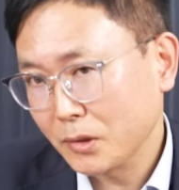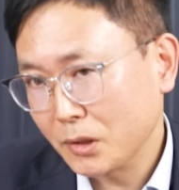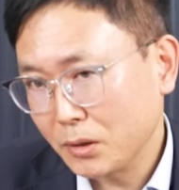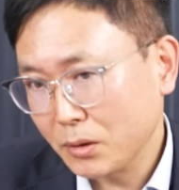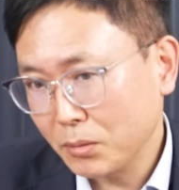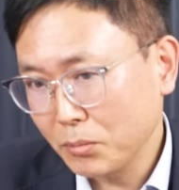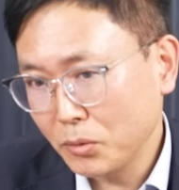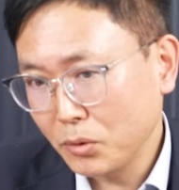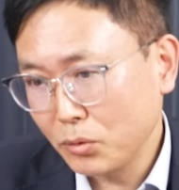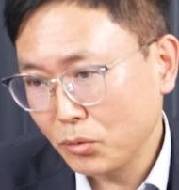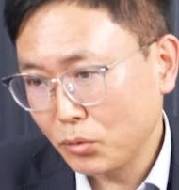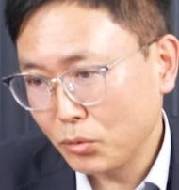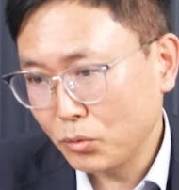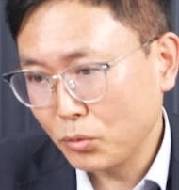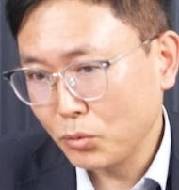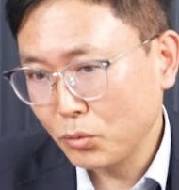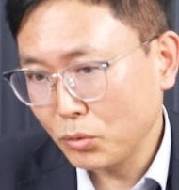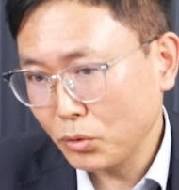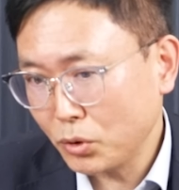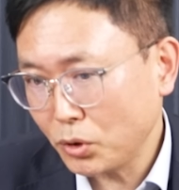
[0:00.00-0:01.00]
그러면
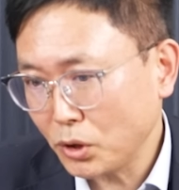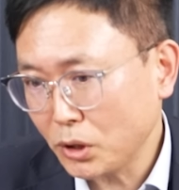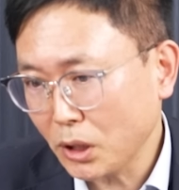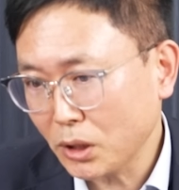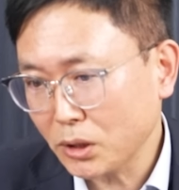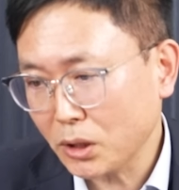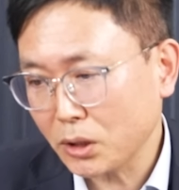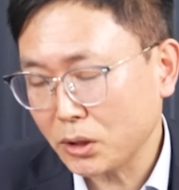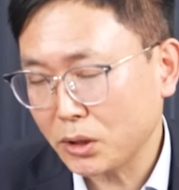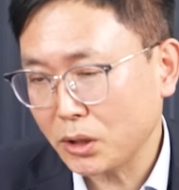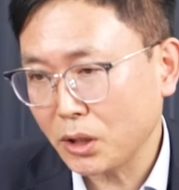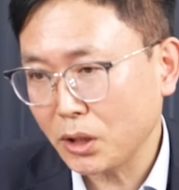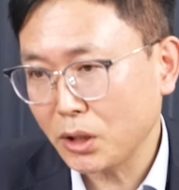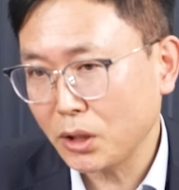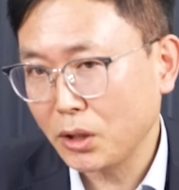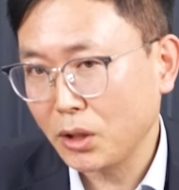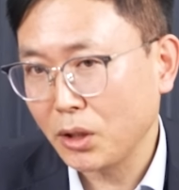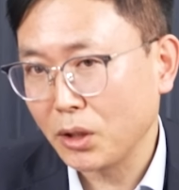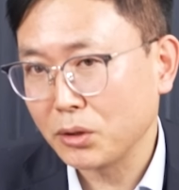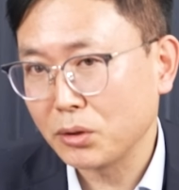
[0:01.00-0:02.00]
시장
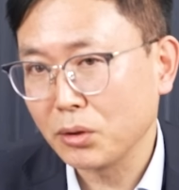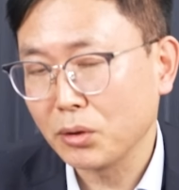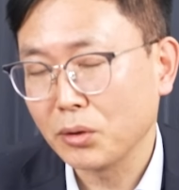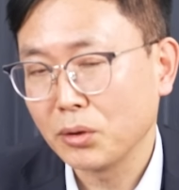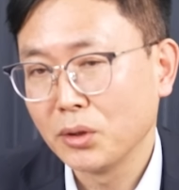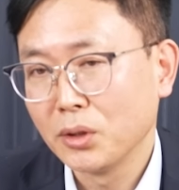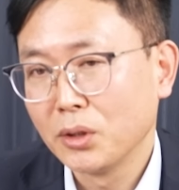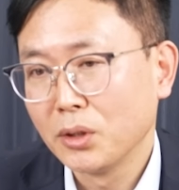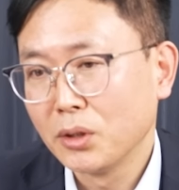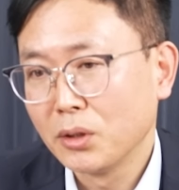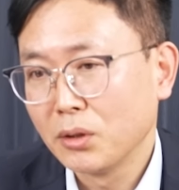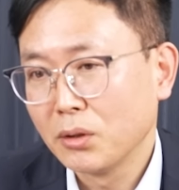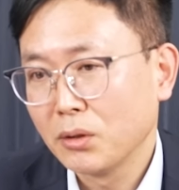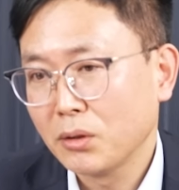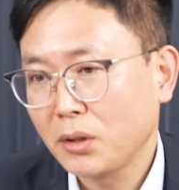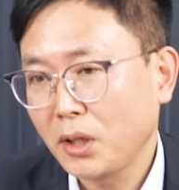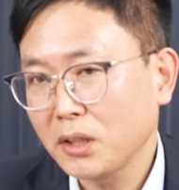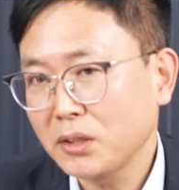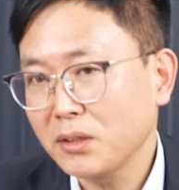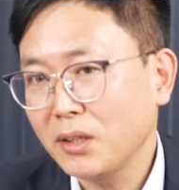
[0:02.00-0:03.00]
자체에 대해서
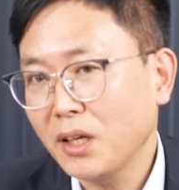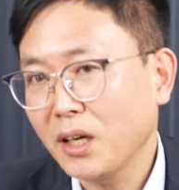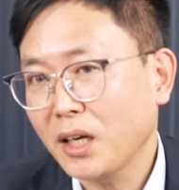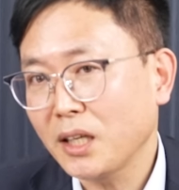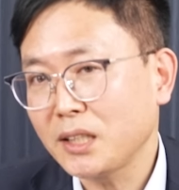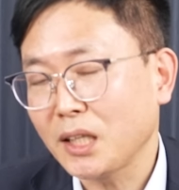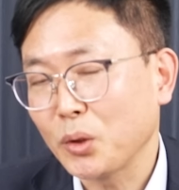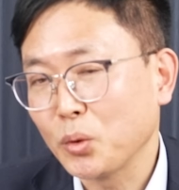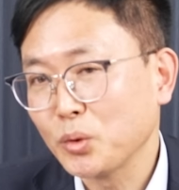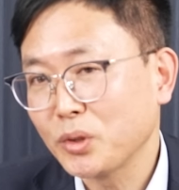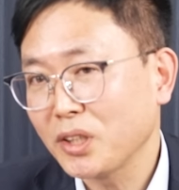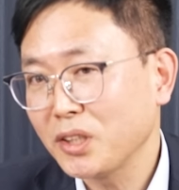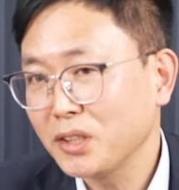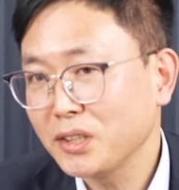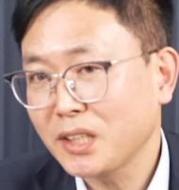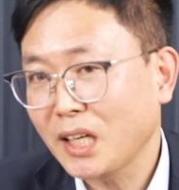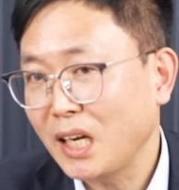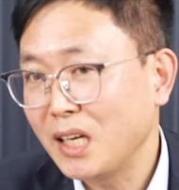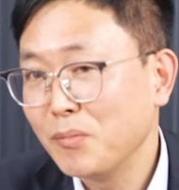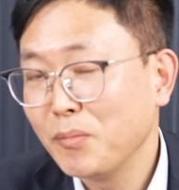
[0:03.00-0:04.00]
테슬라가
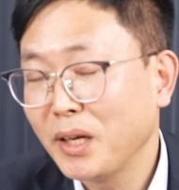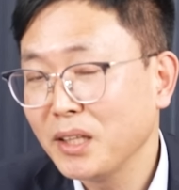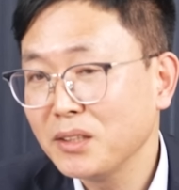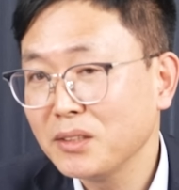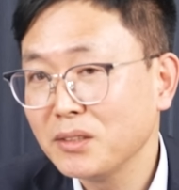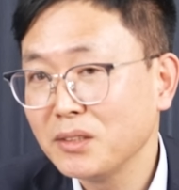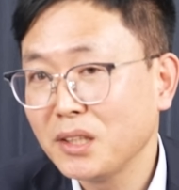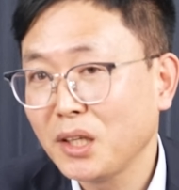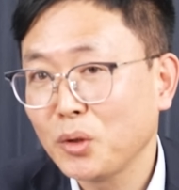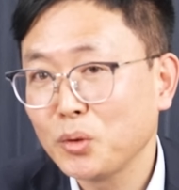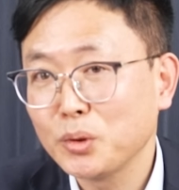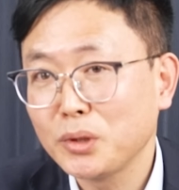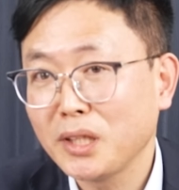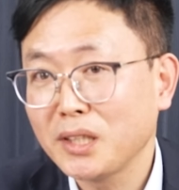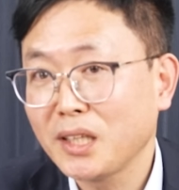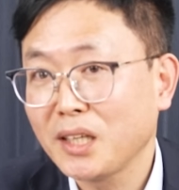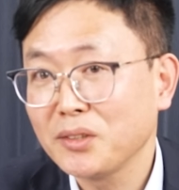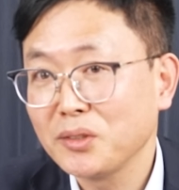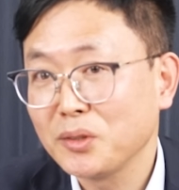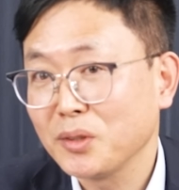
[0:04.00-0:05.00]
자동차를 잘 만든다고
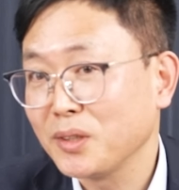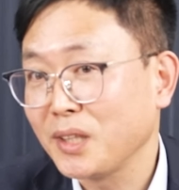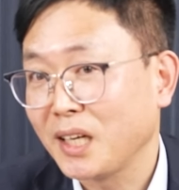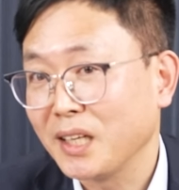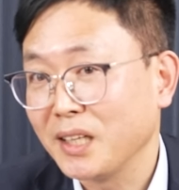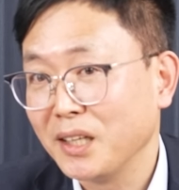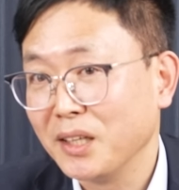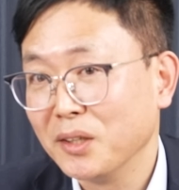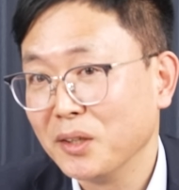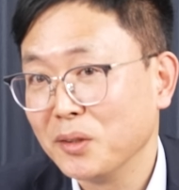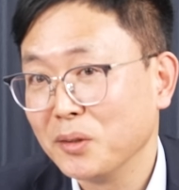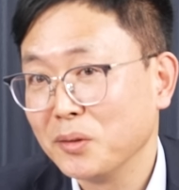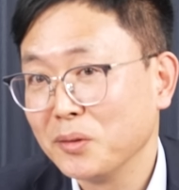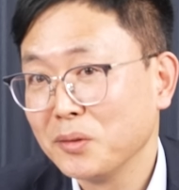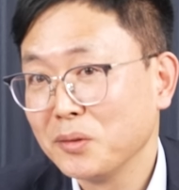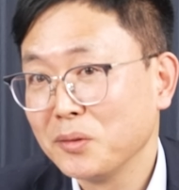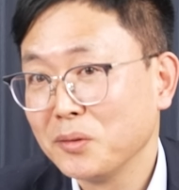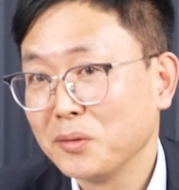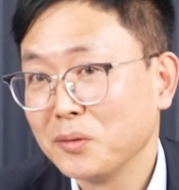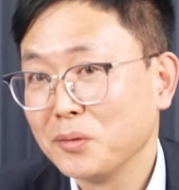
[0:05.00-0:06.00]
생각은 전 안 해요.
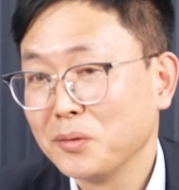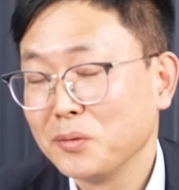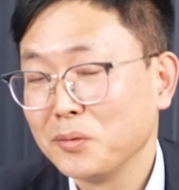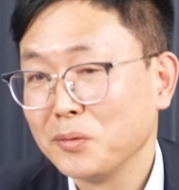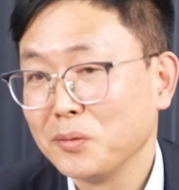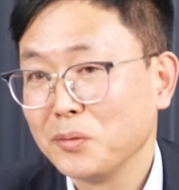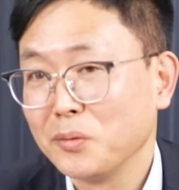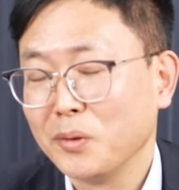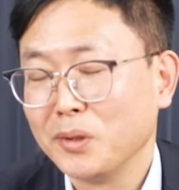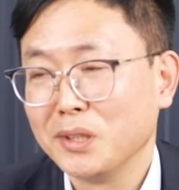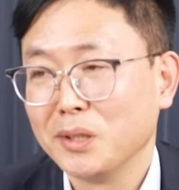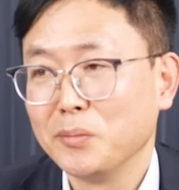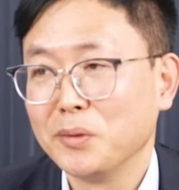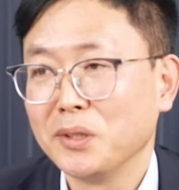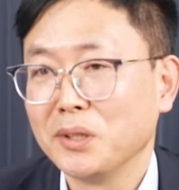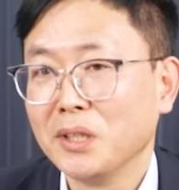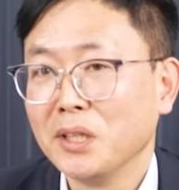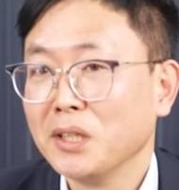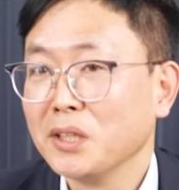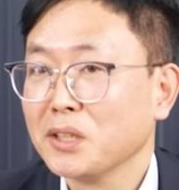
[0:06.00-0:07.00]

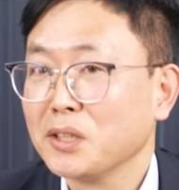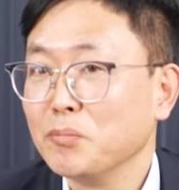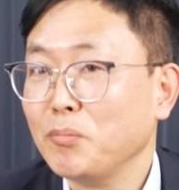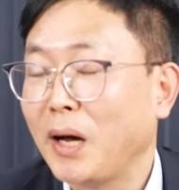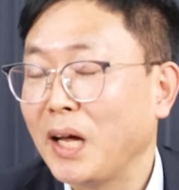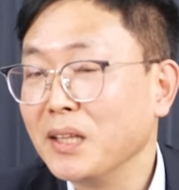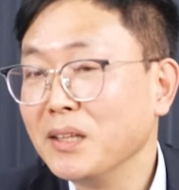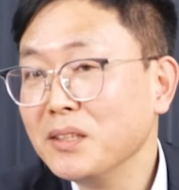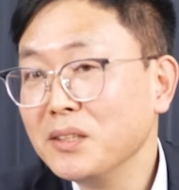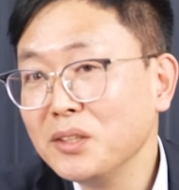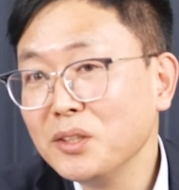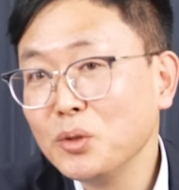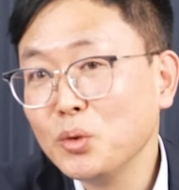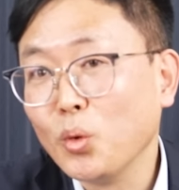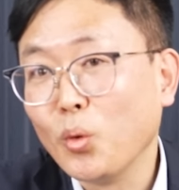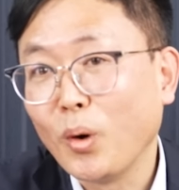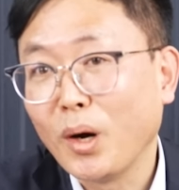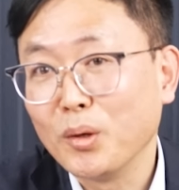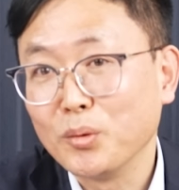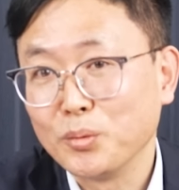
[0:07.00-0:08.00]
왜냐하면 그 만드는
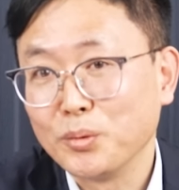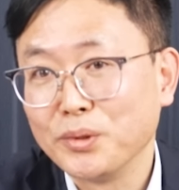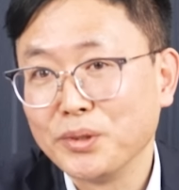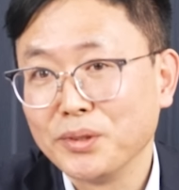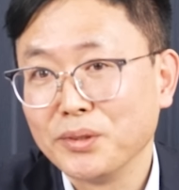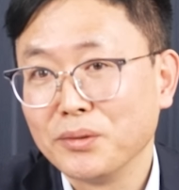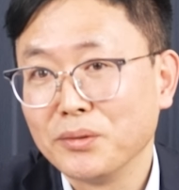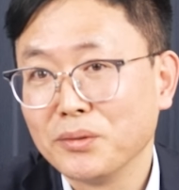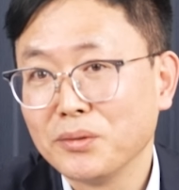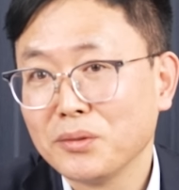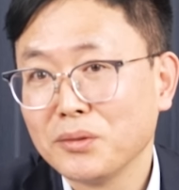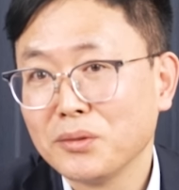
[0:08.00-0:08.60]
노하우는